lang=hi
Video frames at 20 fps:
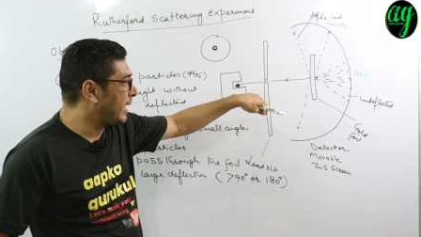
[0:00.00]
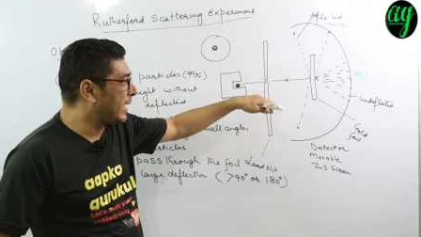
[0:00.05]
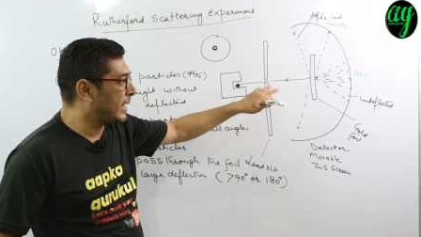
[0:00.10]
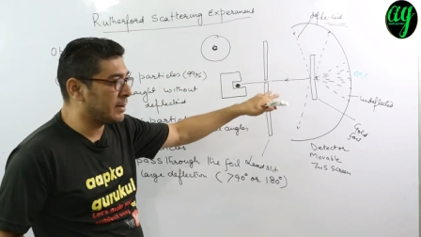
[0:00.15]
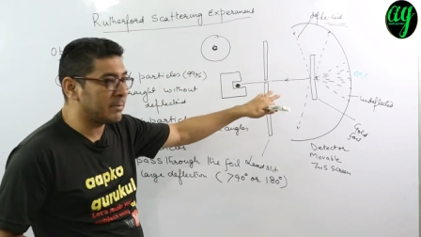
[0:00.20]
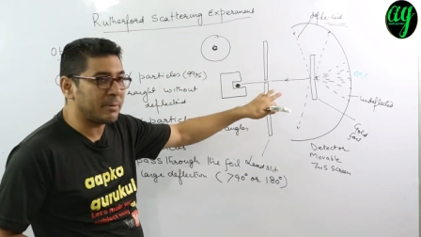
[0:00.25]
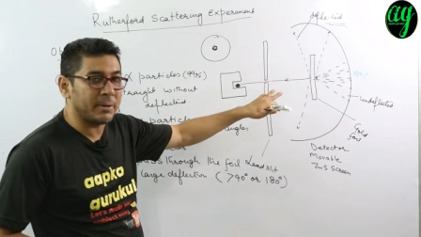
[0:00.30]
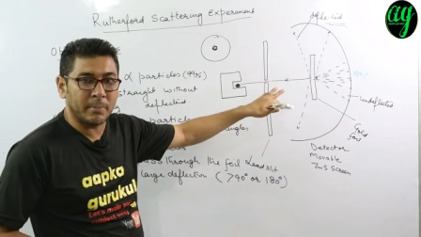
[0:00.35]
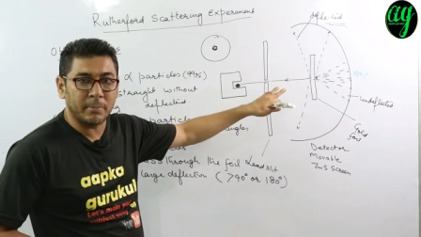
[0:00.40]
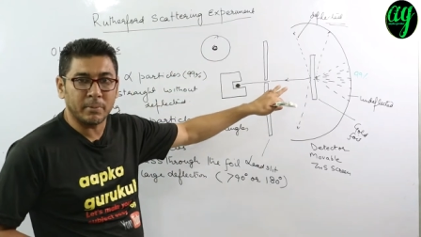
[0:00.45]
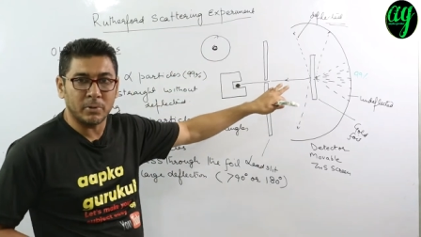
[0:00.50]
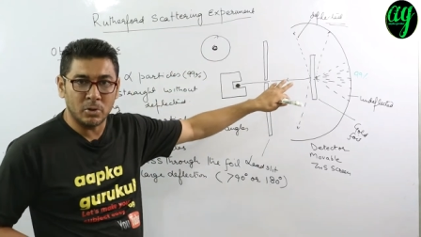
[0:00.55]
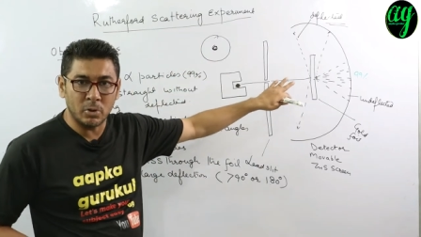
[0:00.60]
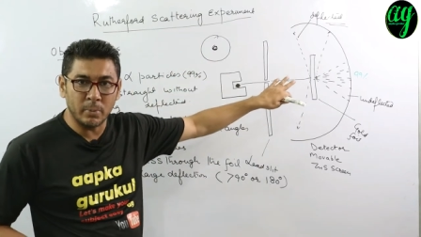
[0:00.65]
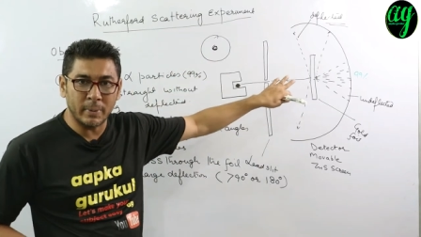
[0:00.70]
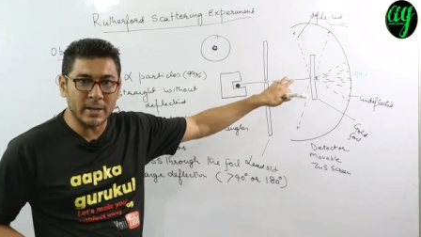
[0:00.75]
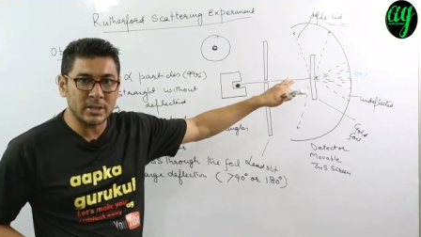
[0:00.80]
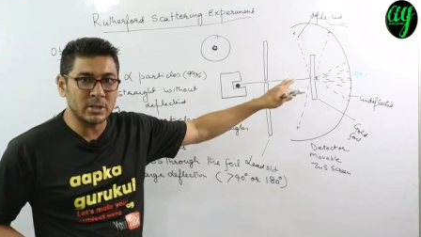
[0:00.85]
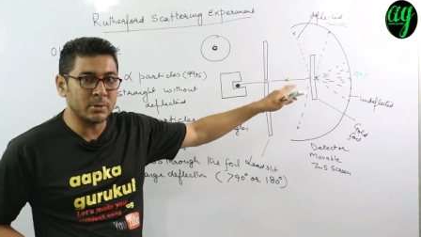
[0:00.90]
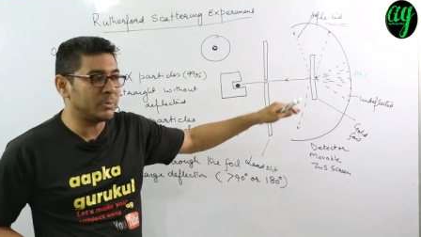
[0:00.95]
डायग्राम
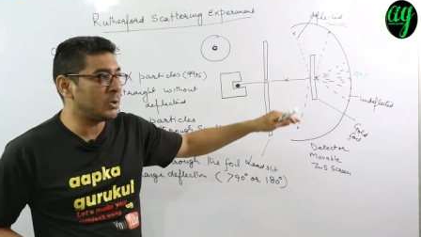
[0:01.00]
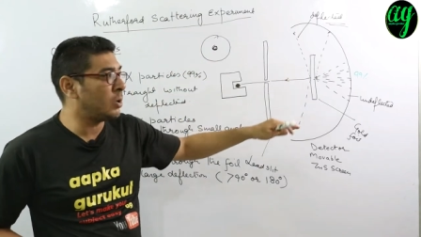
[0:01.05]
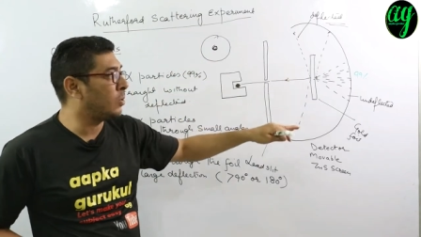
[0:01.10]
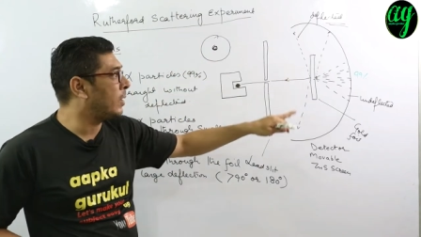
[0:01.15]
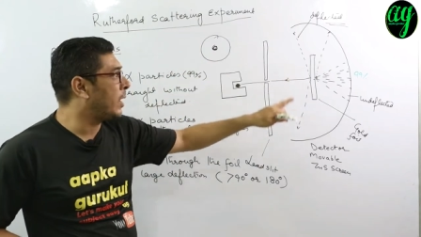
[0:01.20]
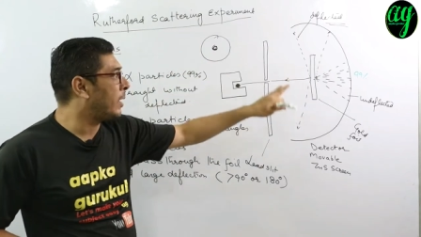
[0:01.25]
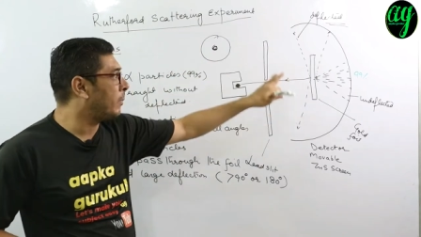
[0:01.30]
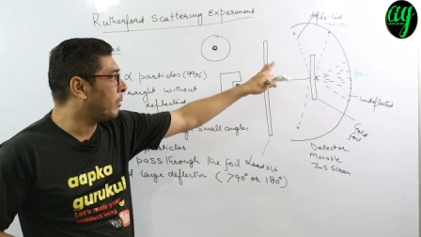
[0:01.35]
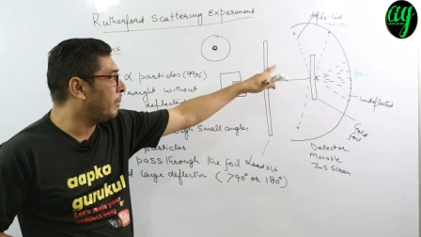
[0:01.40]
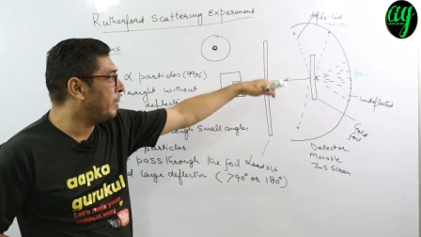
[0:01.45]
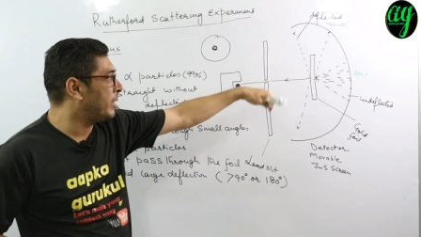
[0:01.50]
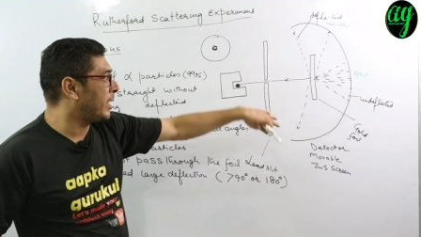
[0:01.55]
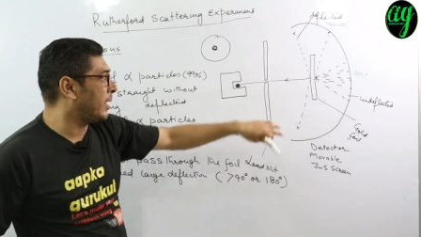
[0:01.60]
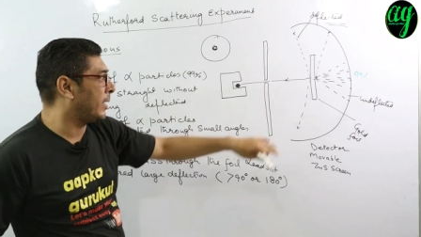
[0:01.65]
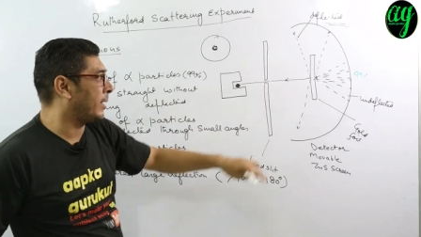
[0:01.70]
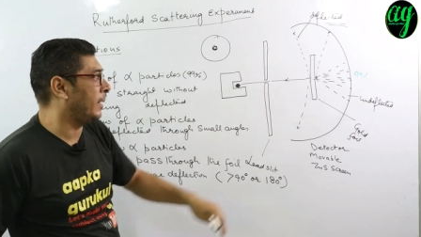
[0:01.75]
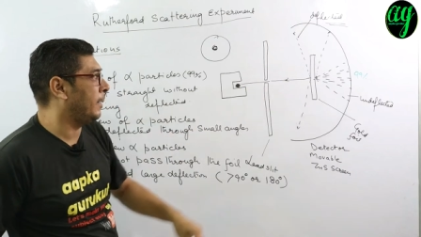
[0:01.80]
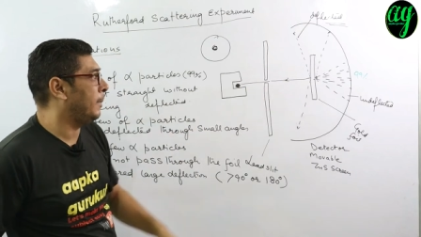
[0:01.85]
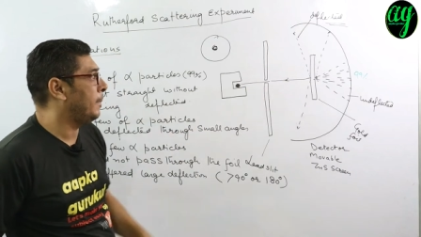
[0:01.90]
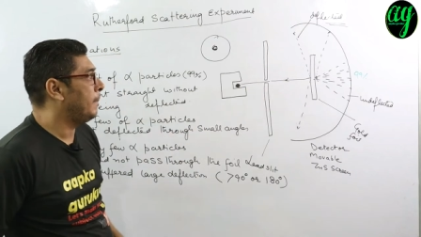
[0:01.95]
दोबारा समझाऊंगा आपको
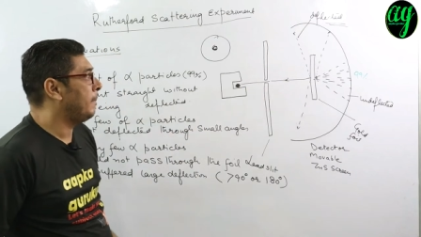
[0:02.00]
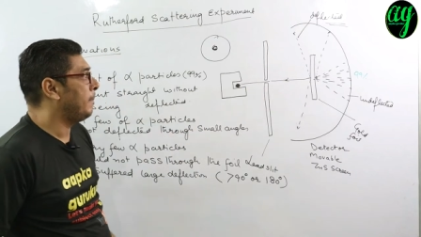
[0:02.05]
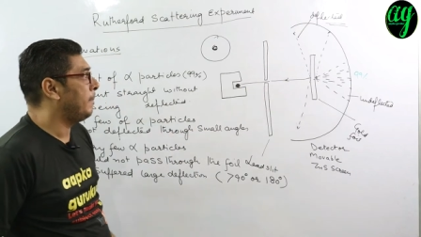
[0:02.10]
मिटा के